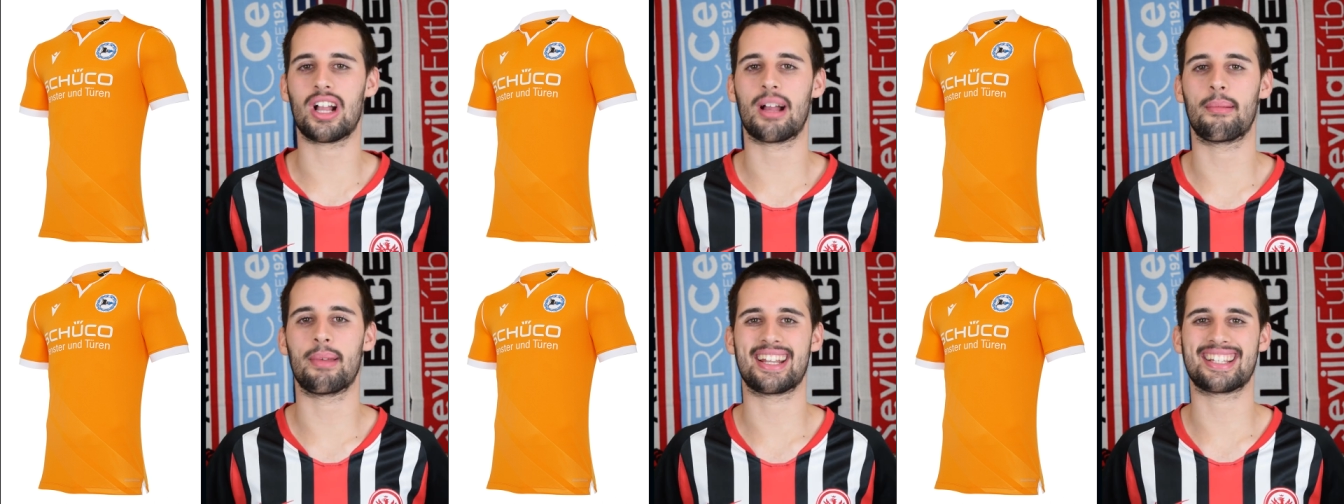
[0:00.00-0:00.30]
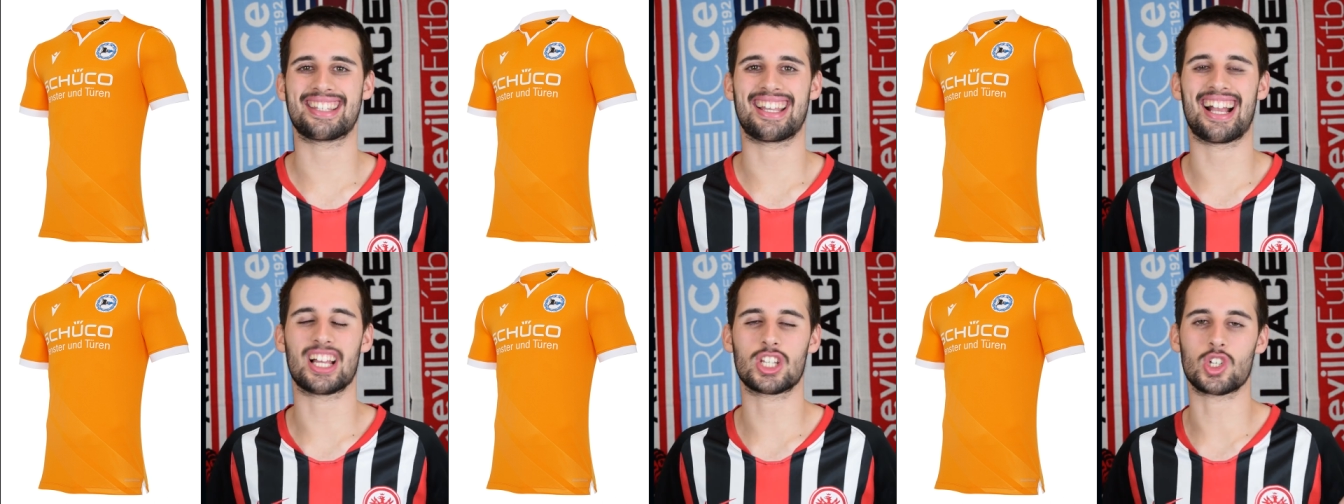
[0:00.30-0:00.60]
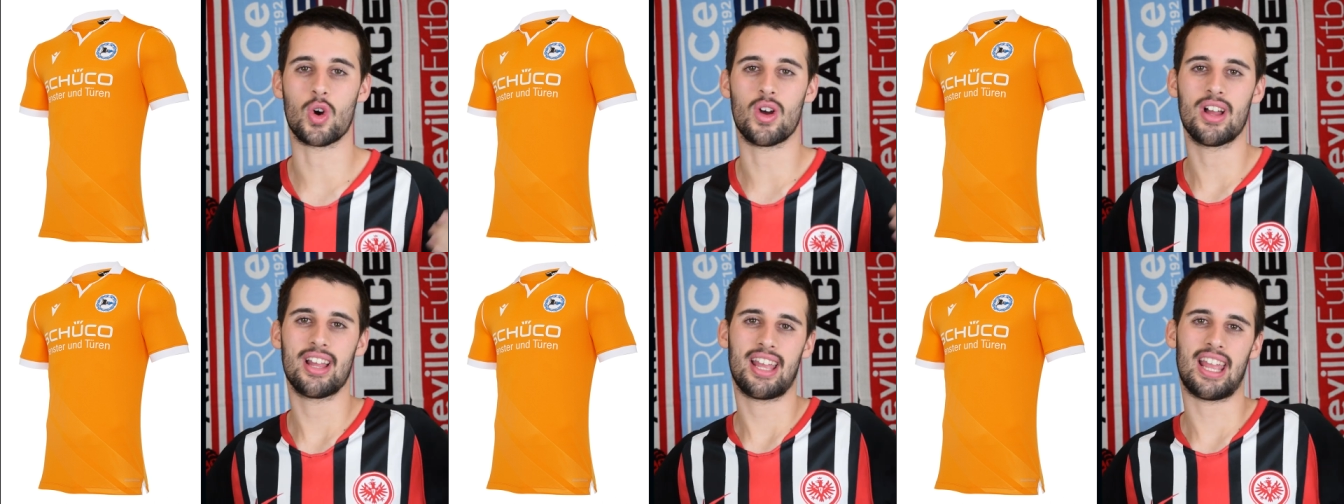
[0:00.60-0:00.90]
Ha cambiado en este
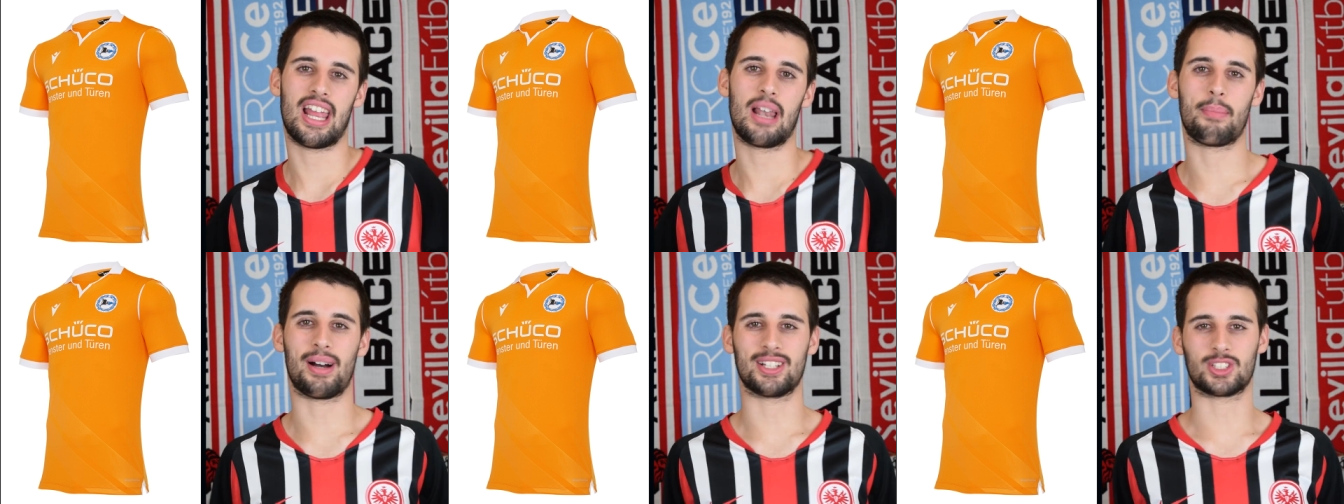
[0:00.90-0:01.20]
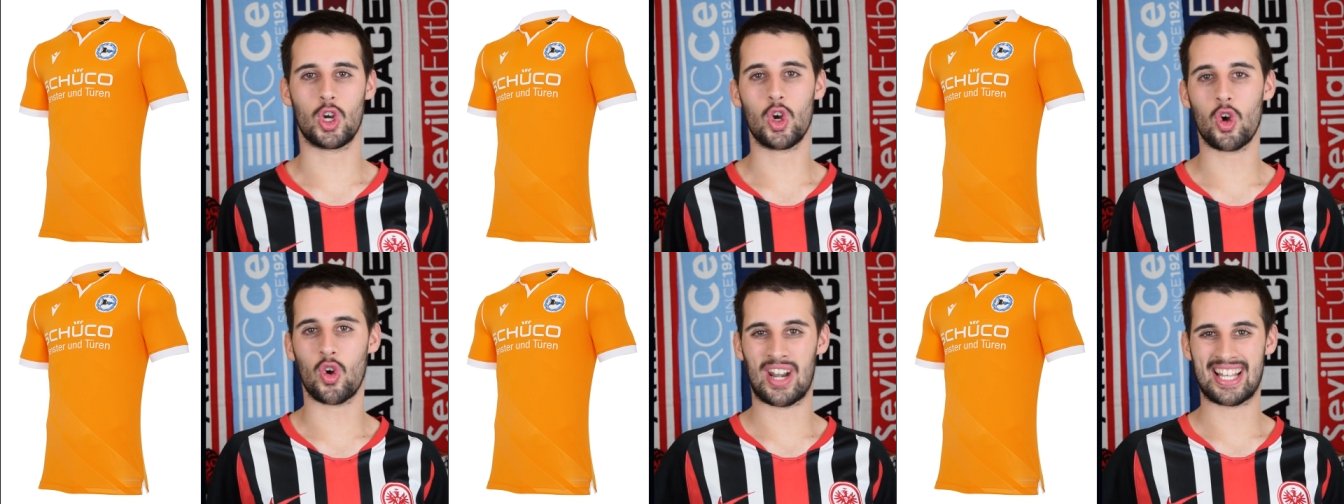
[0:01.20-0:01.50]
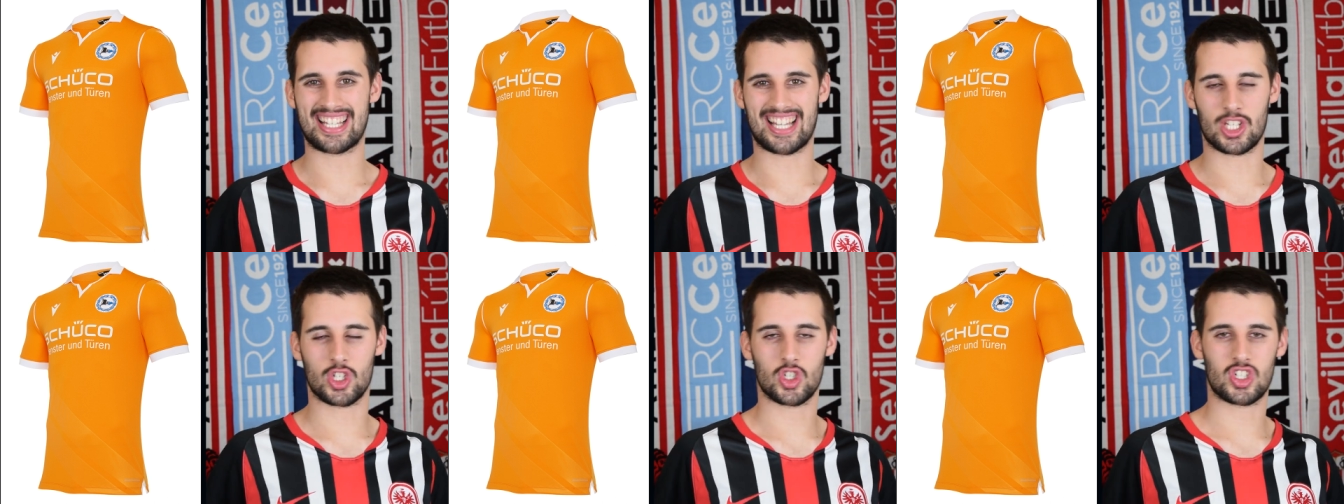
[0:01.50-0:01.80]
caso el patrón con
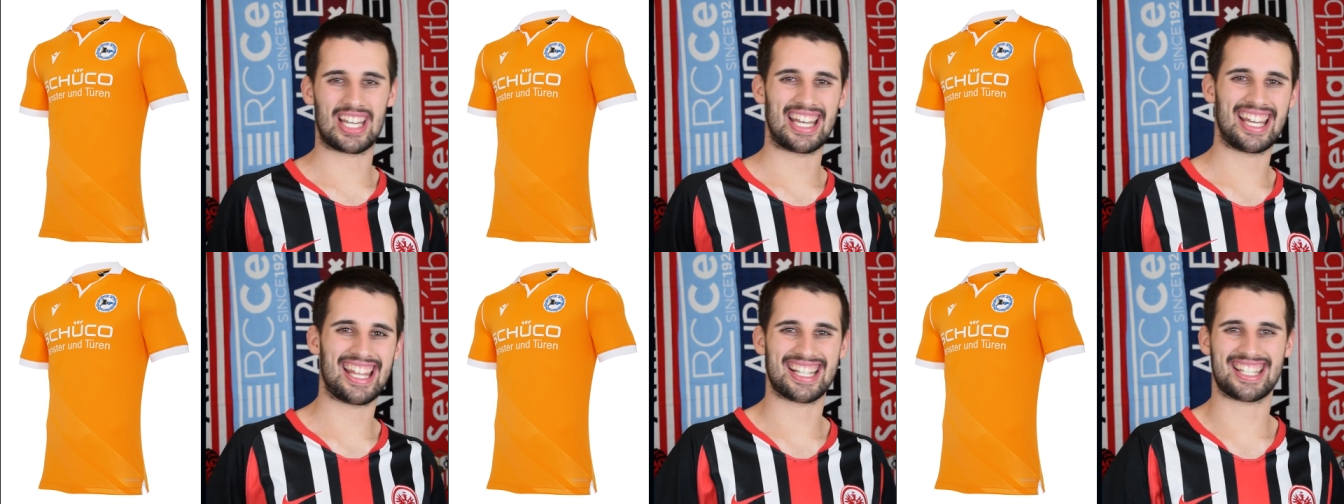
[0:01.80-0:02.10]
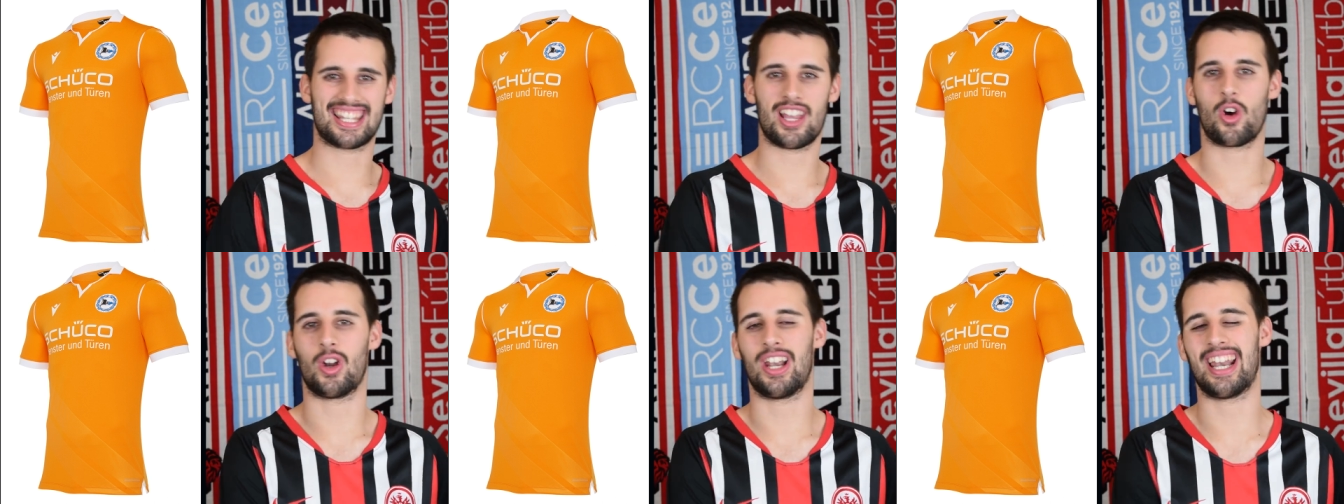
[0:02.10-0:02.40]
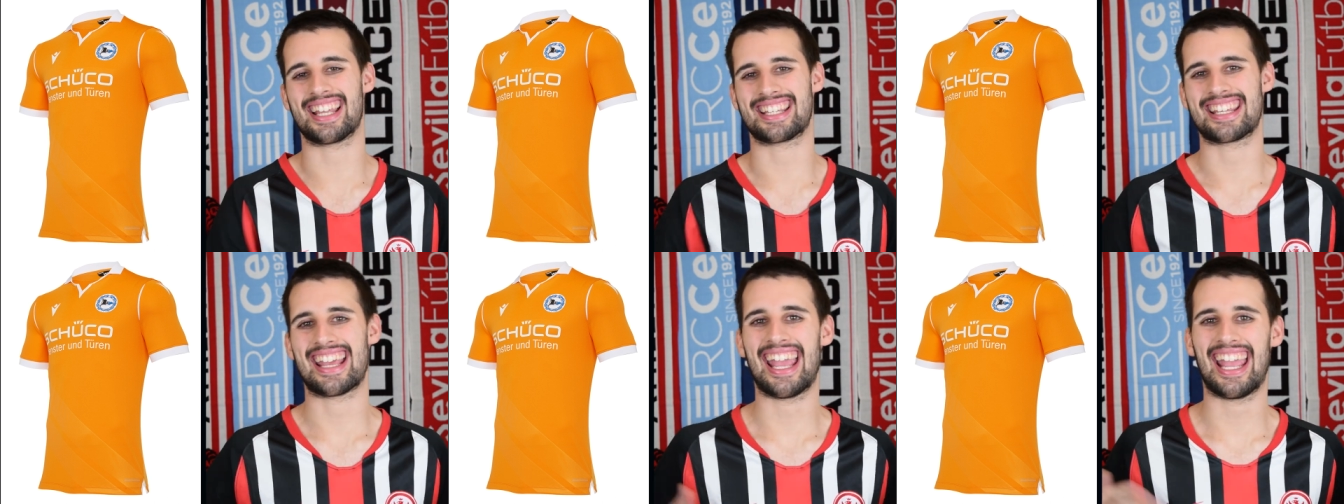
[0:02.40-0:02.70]
esas dos líneas
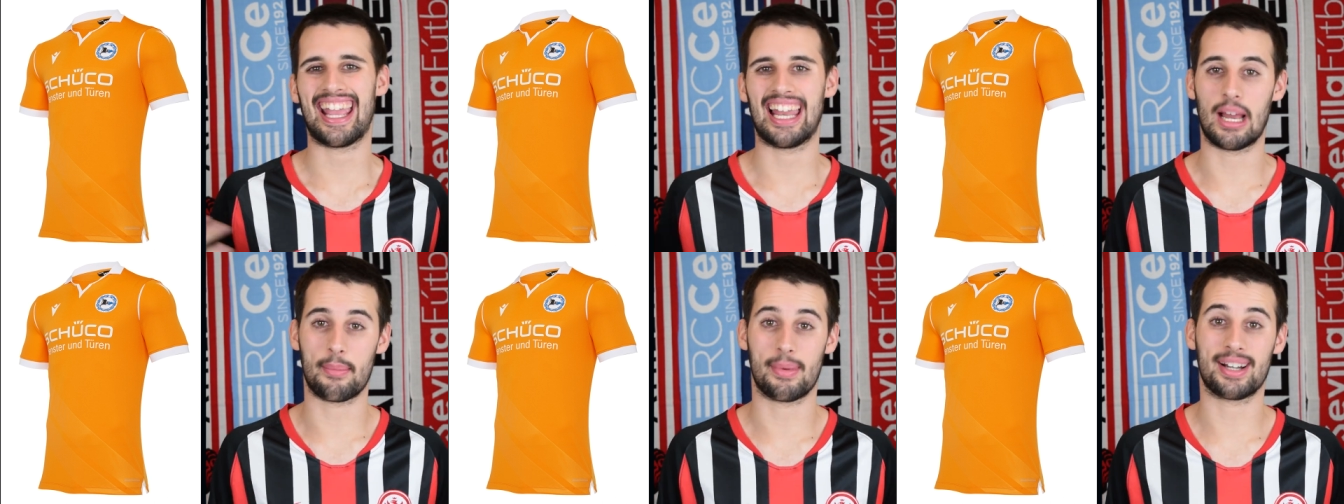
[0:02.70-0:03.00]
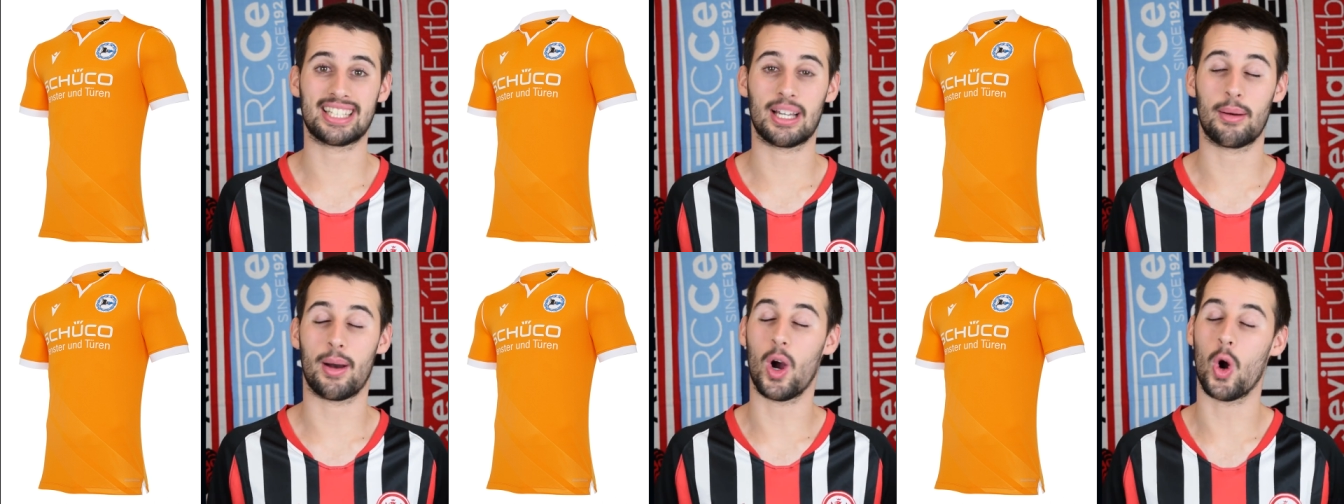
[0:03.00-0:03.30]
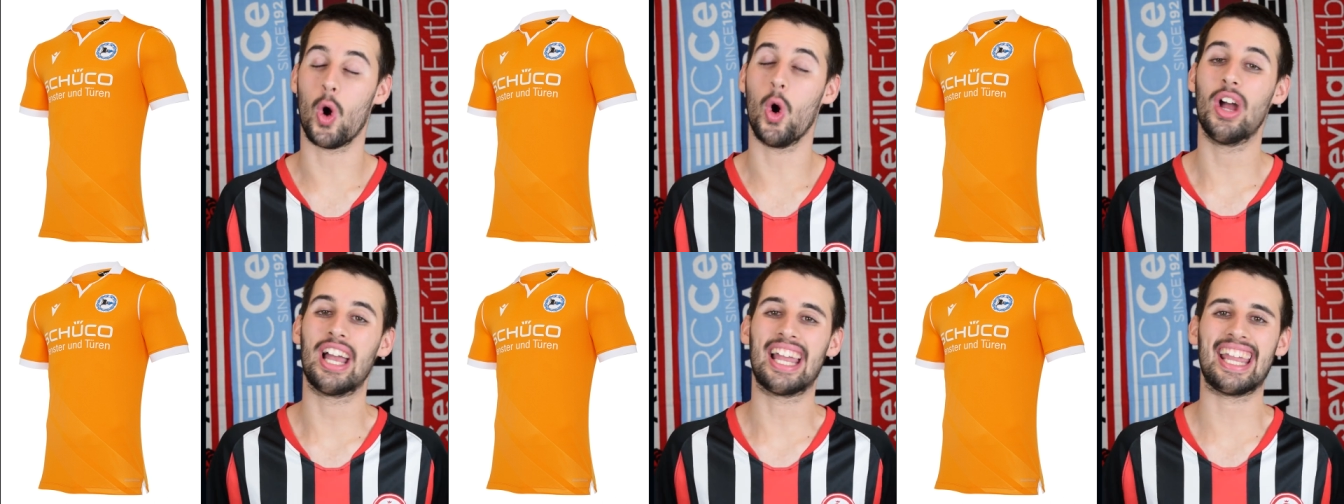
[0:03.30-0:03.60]
diagonales en la parte de
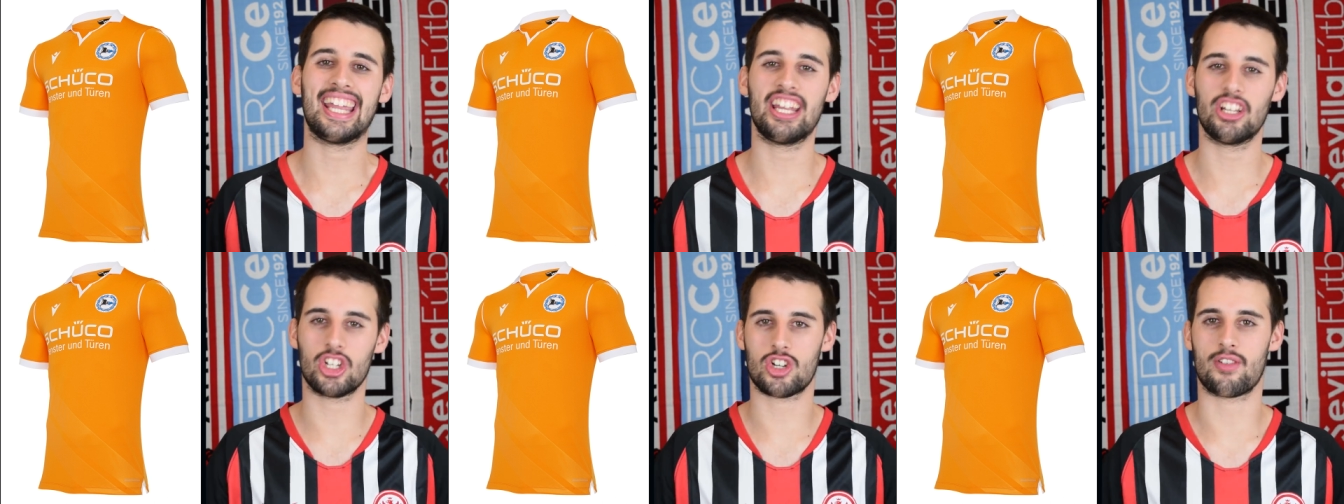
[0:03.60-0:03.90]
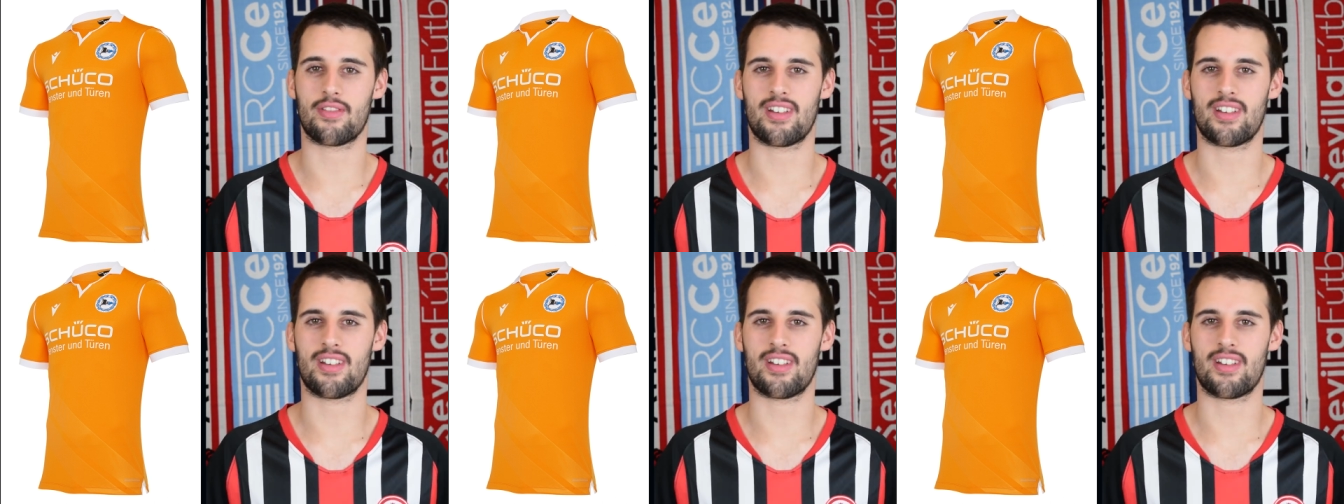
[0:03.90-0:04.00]
abajo y nos